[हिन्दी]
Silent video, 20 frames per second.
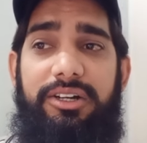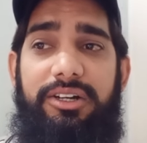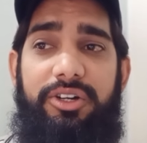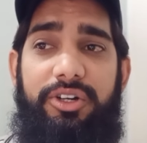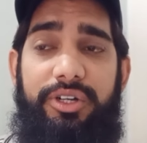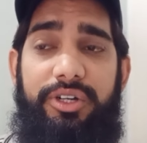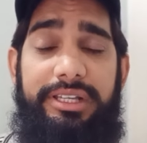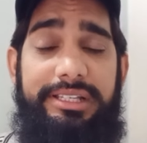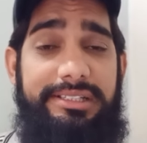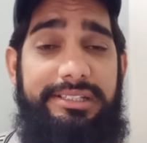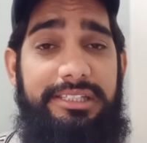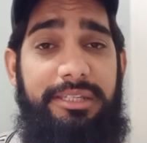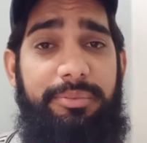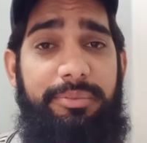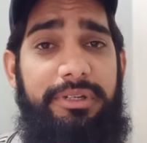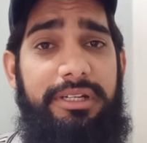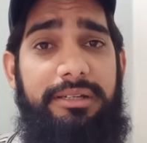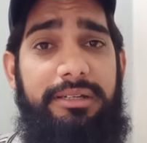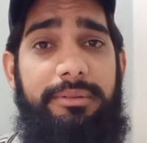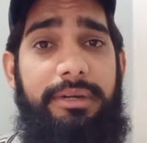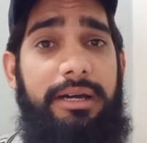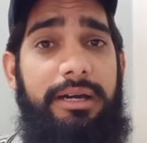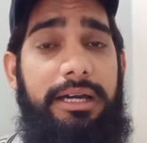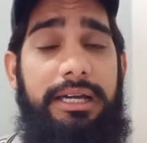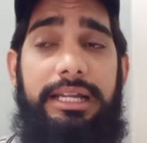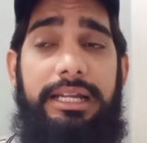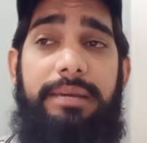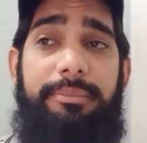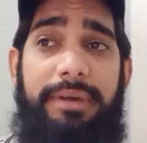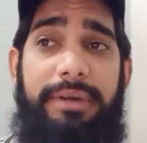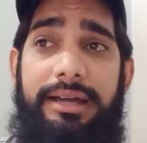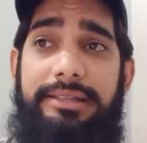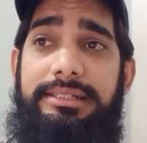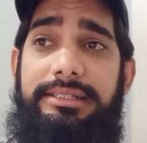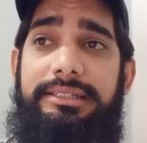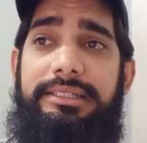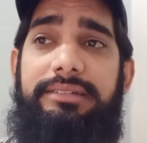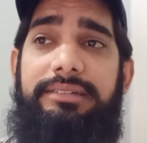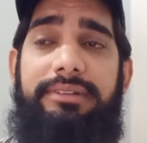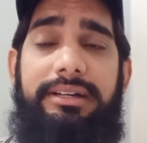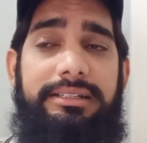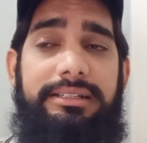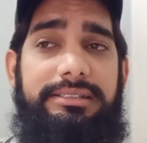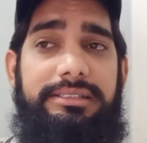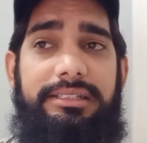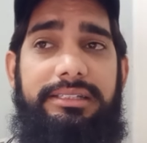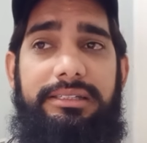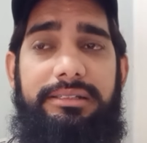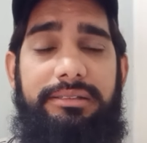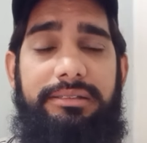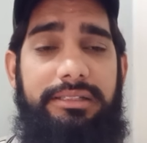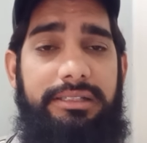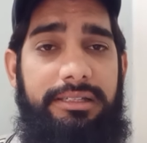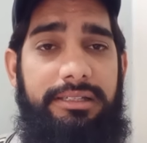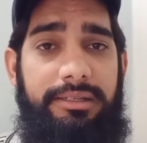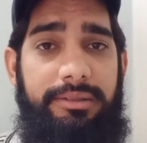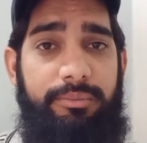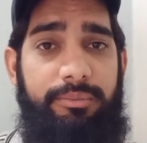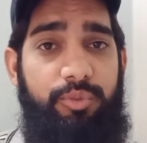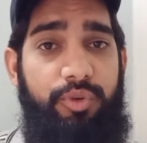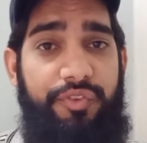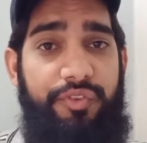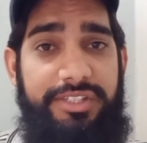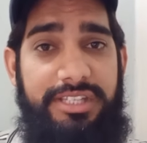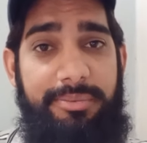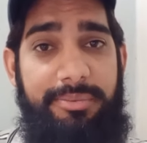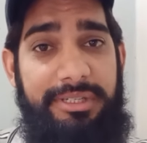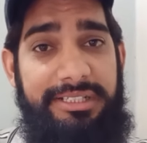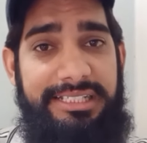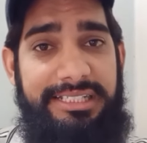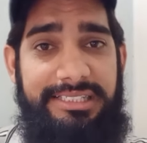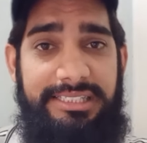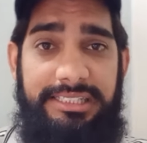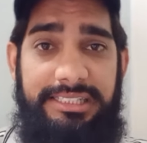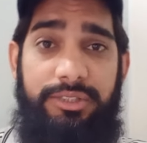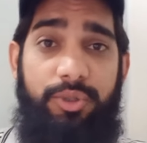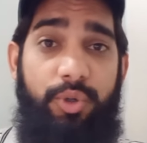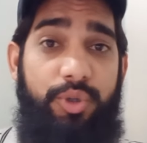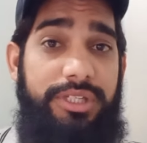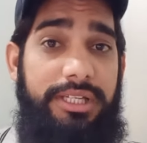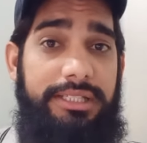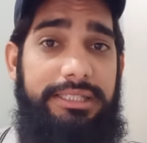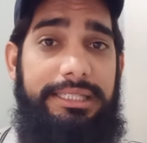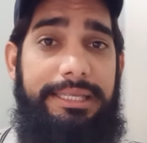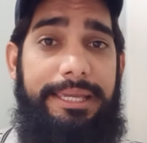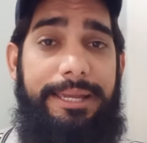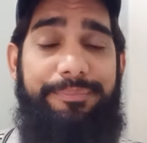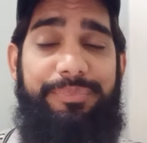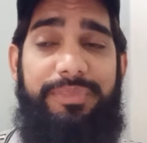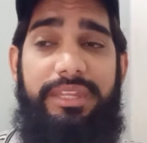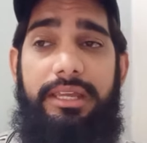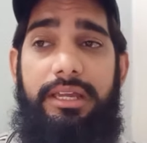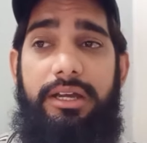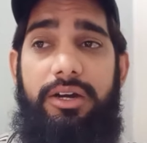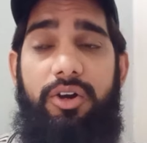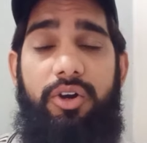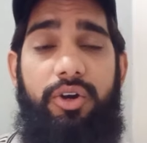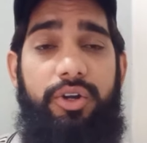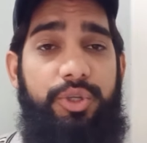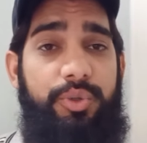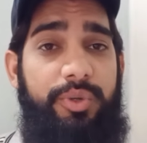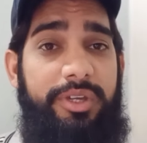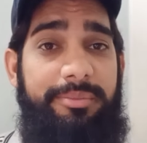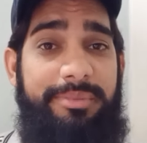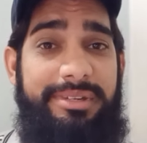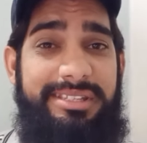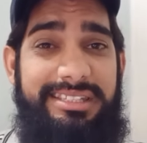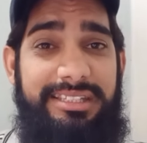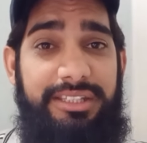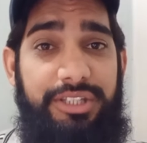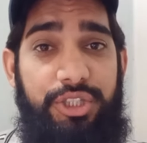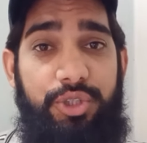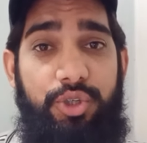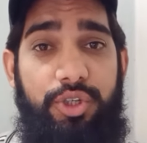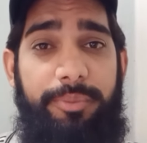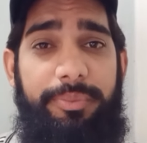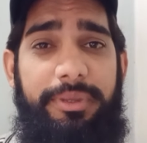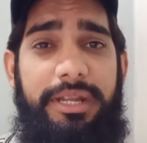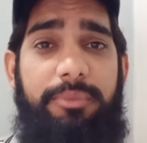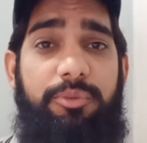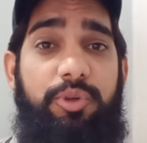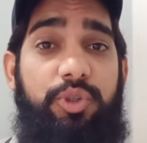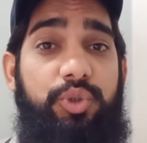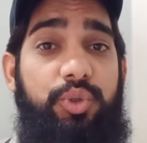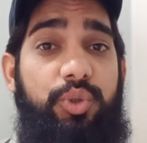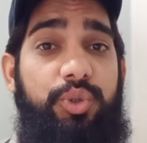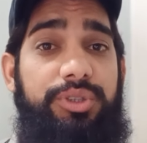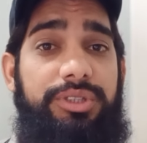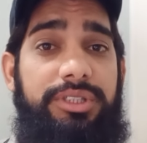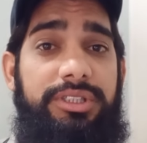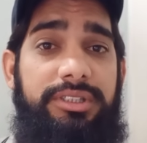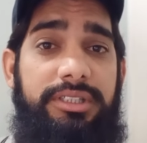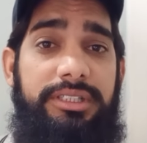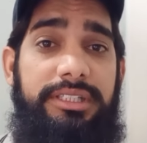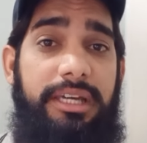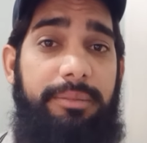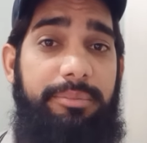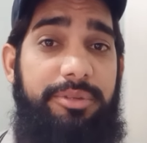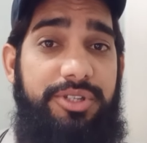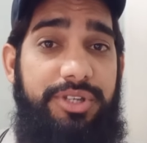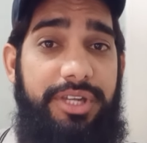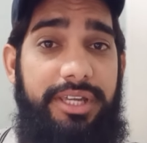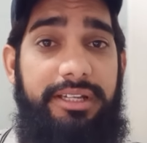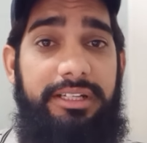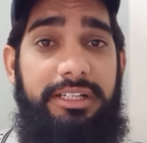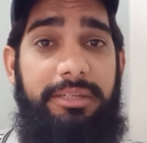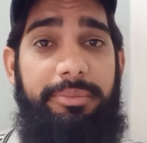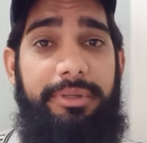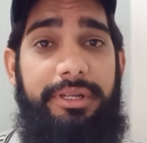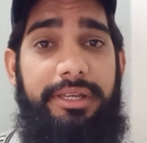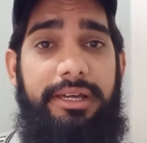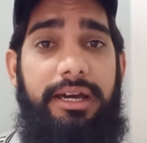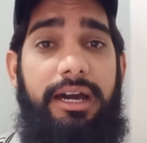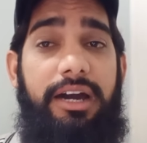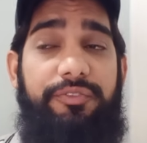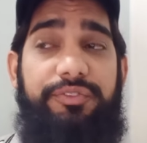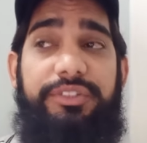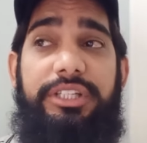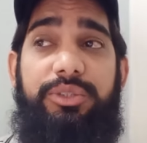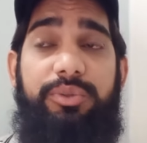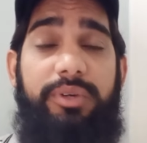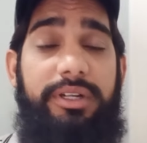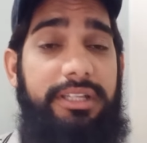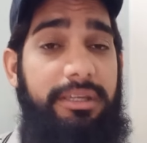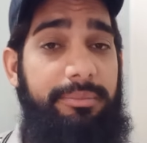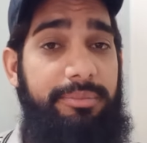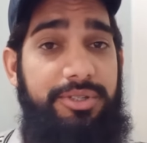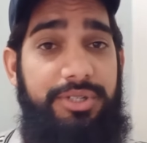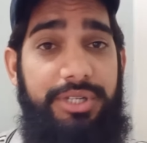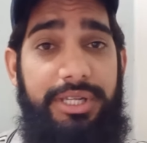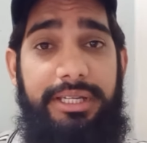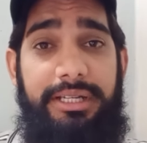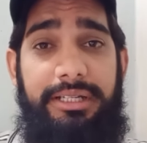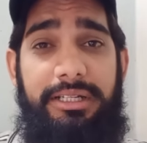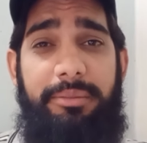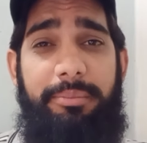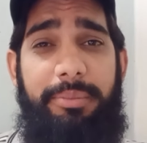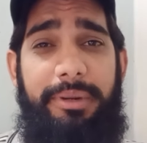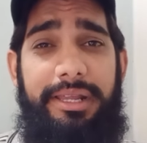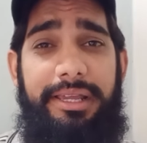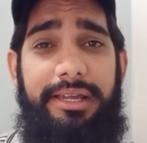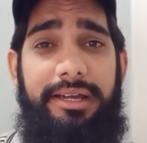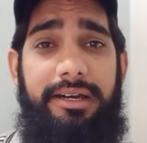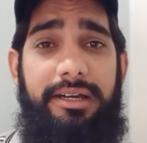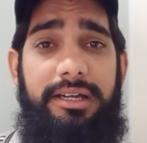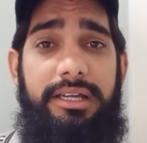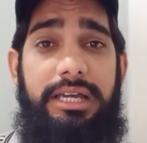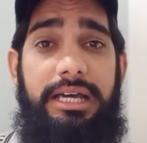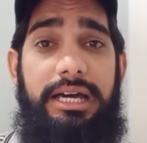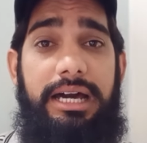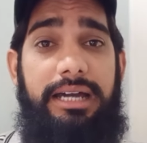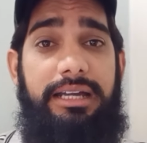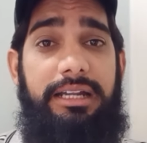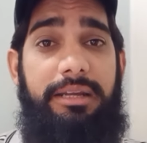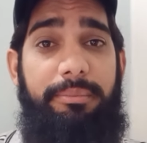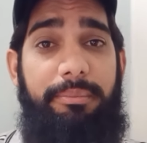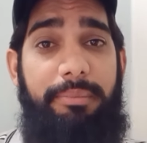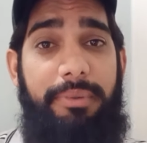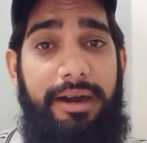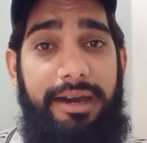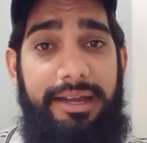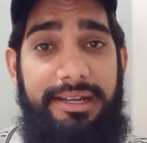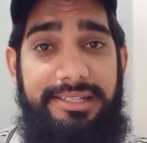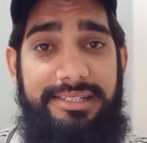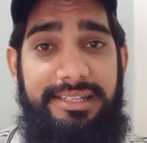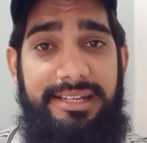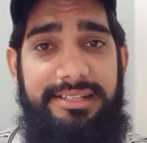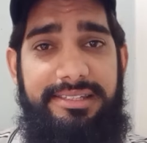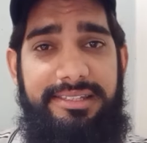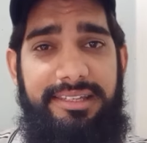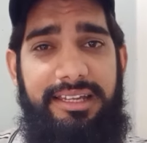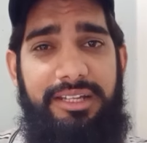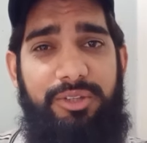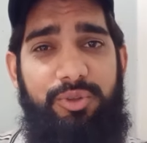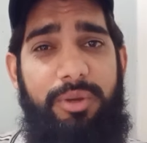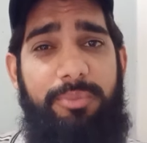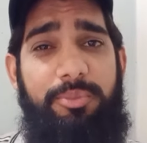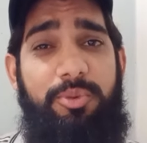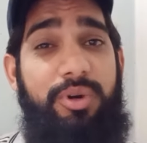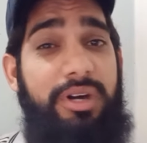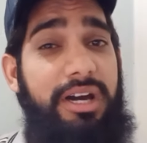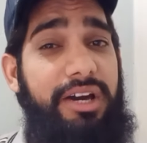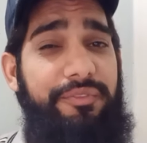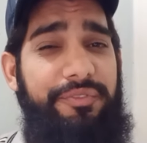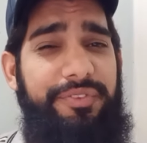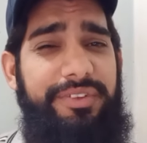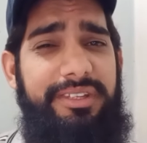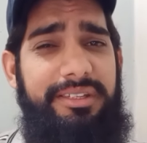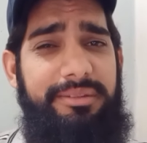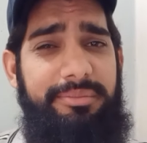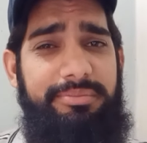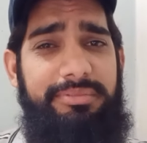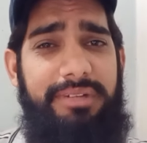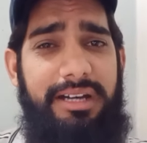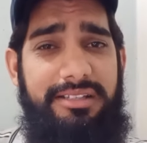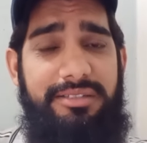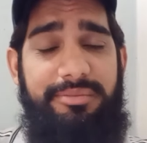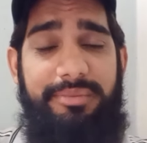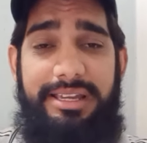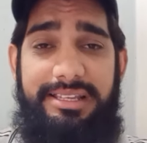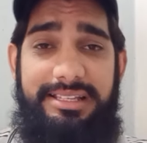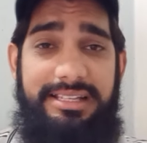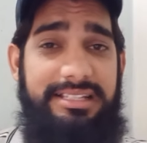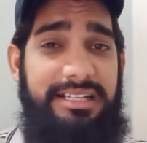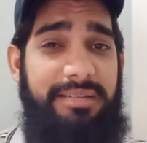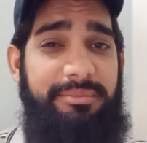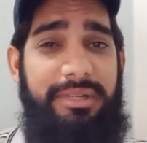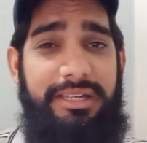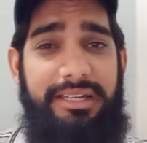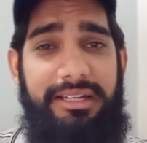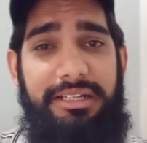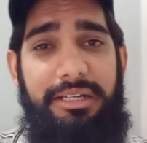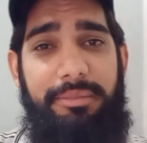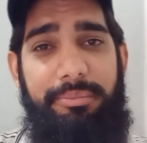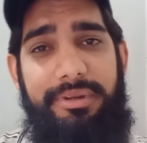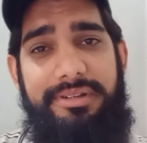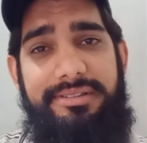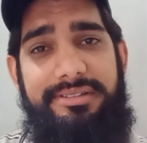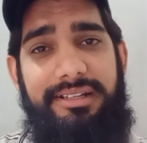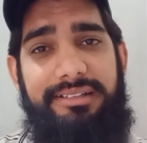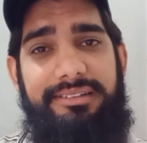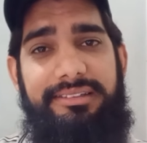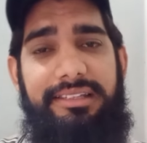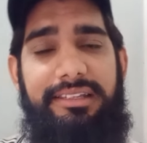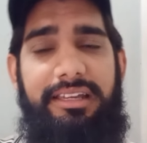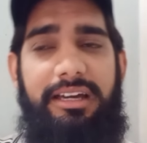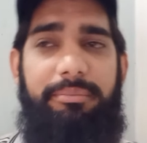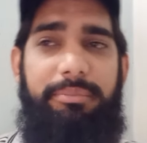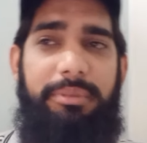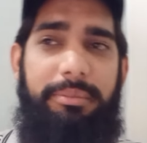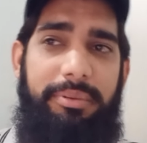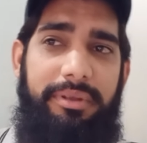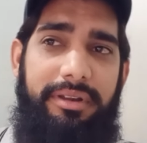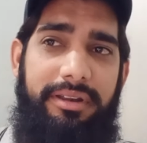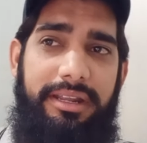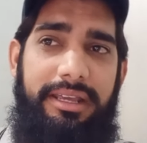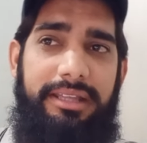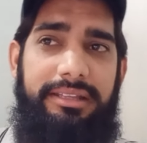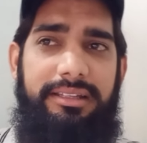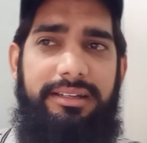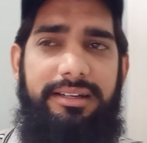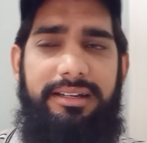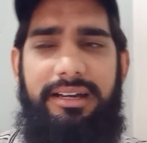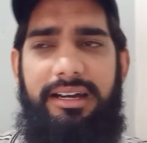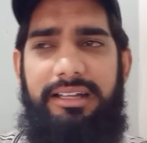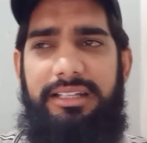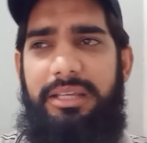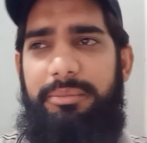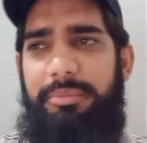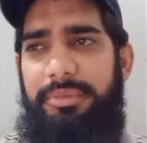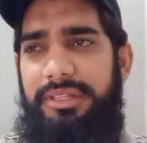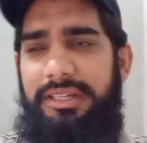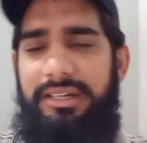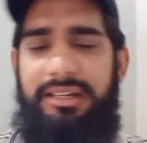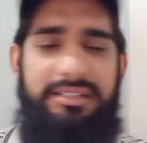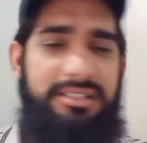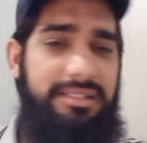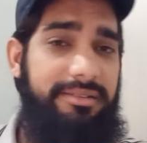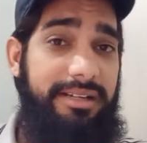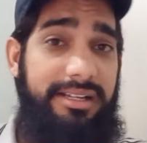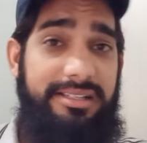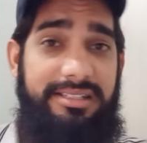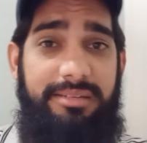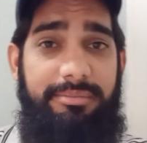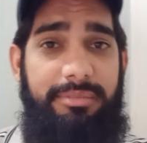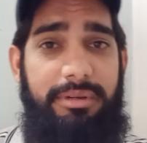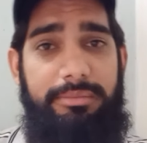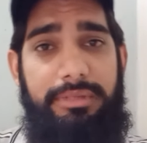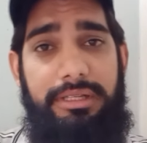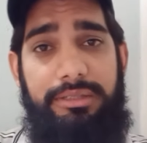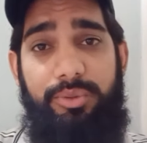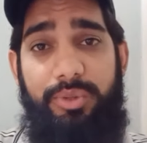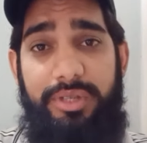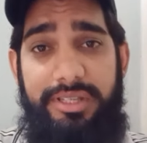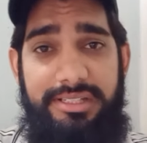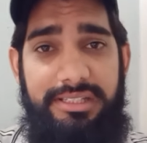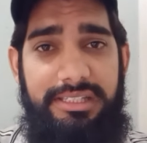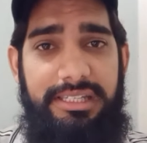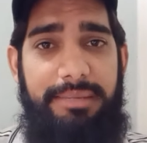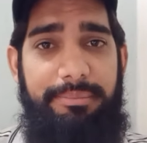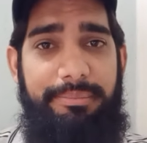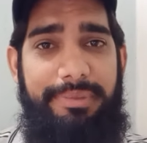और इसलिए फिर अगर आप आ जाते हैं वहाँ से मुफा से आपकी डिसीजन हो जाती है और यू बस नहीं होगी फिर आपको दो तीन दिन यहाँ पे स्टे करना पड़ेगा हफ्ते तवार तो यहाँ पे स्टे करना पड़ेगा अगर आप बाहर शहर से आए तो आपको काफ़ी आजमाइश का सामना करना पड़ सकता है यहाँ पर फिर रहना खाना पीना खर्चा वगैरह सब मामला तो इसलिए